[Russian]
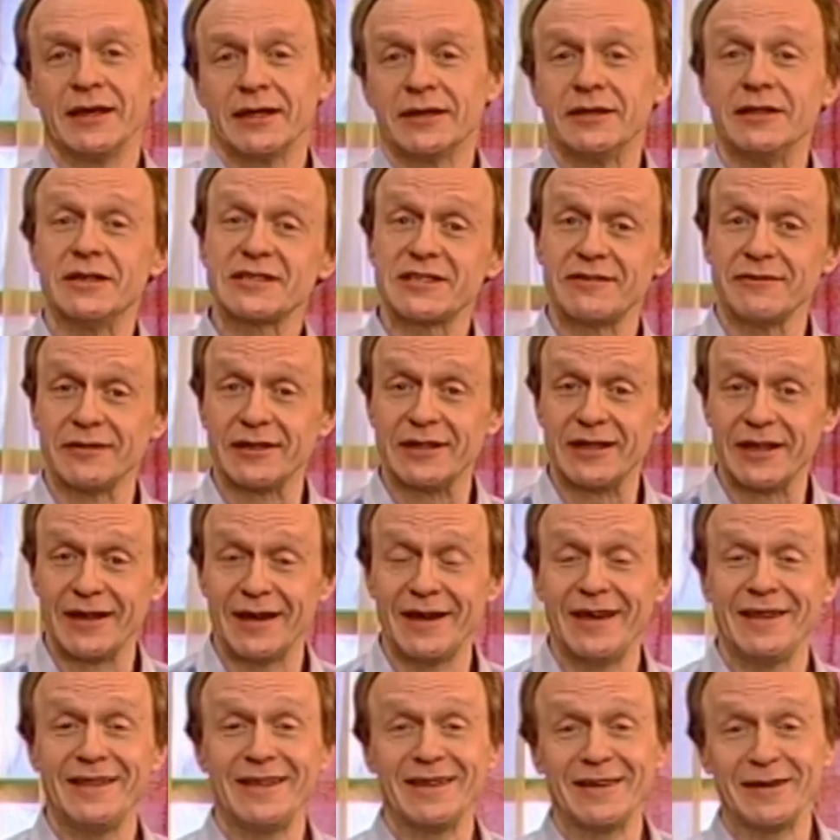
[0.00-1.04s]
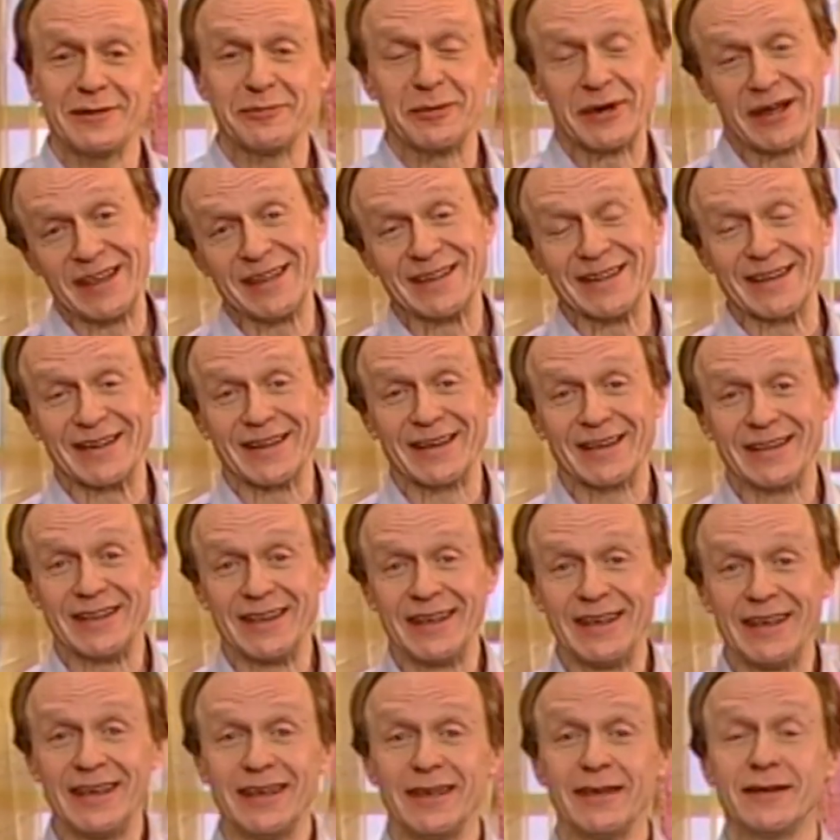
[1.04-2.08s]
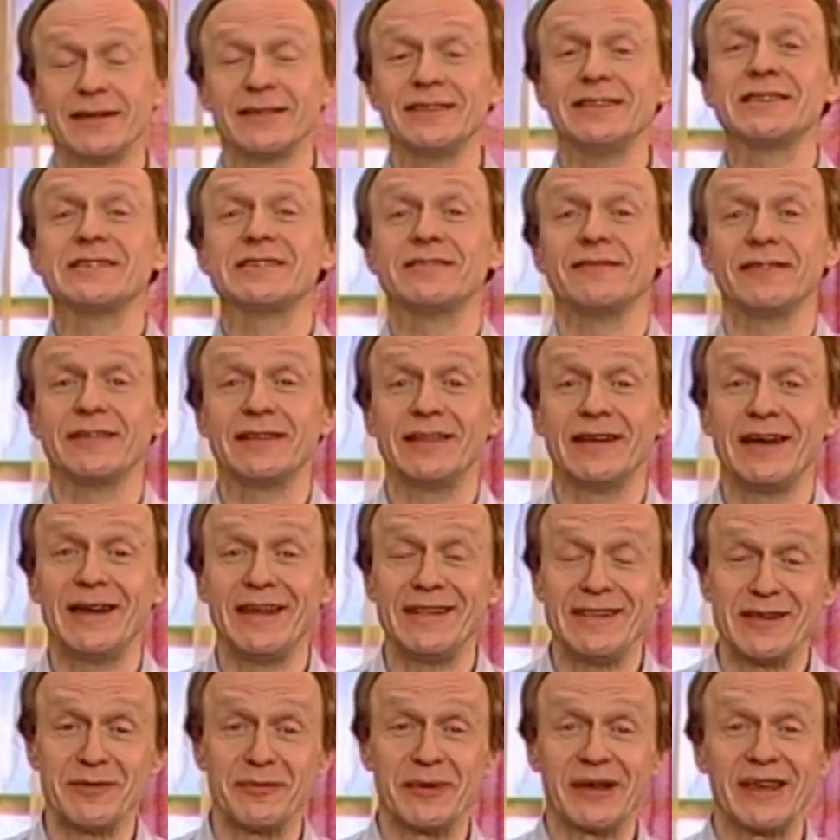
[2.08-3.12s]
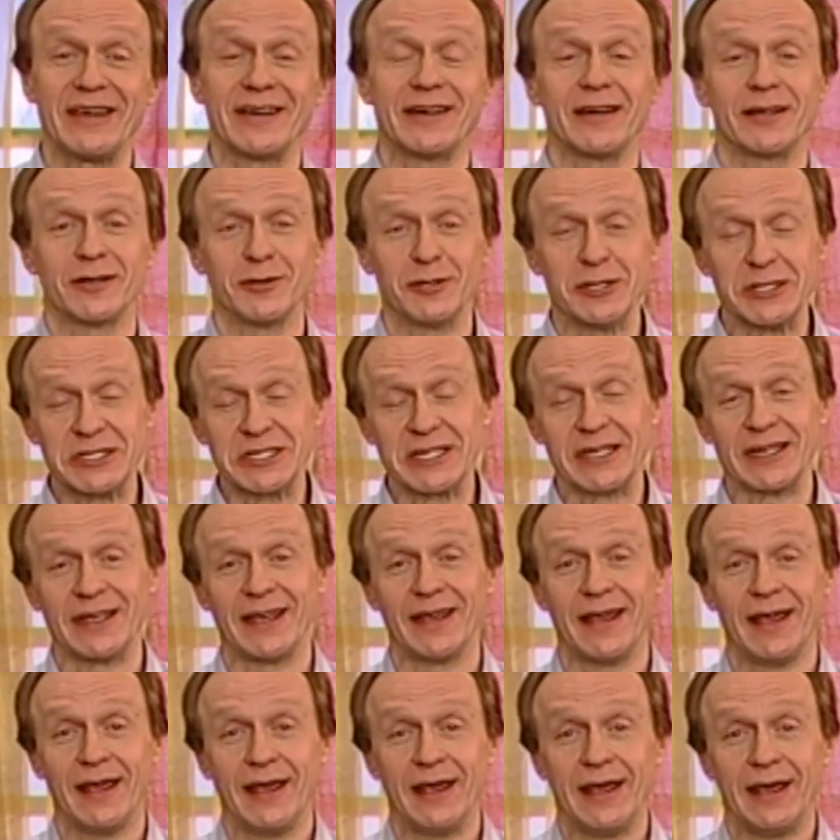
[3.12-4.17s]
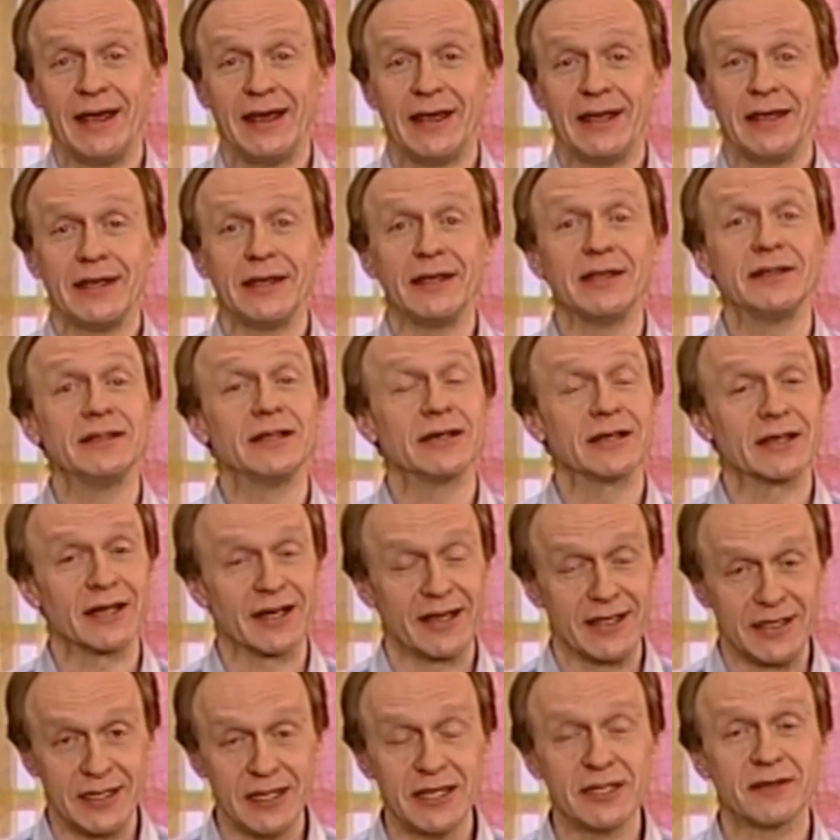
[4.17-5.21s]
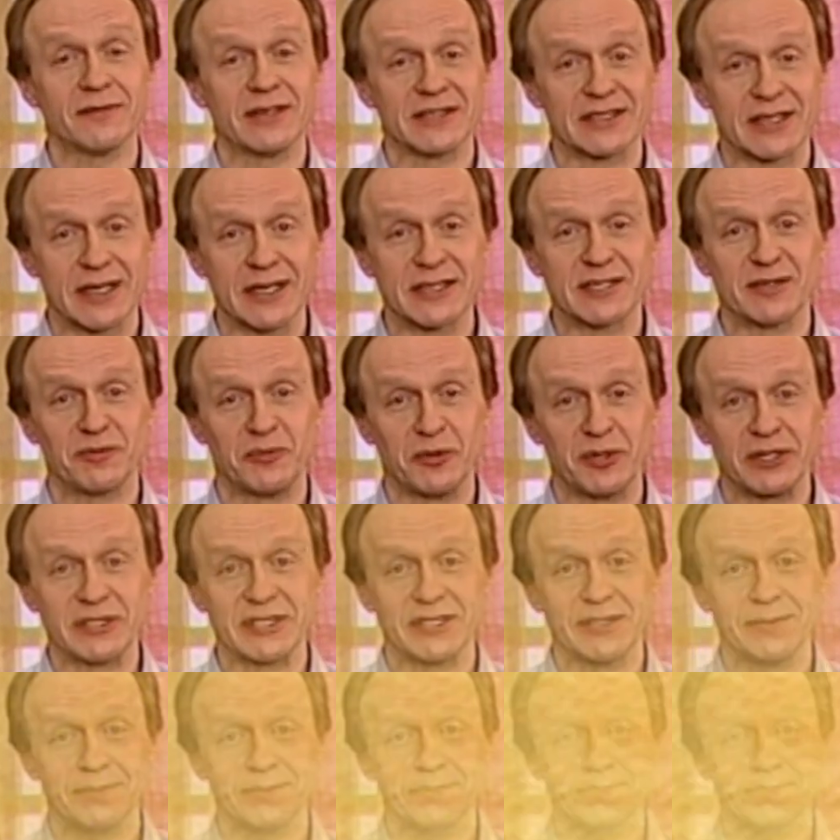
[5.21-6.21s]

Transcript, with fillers: До свидания, мои дорогие, до свидания, мои хорошие, и да хранит вас Господь.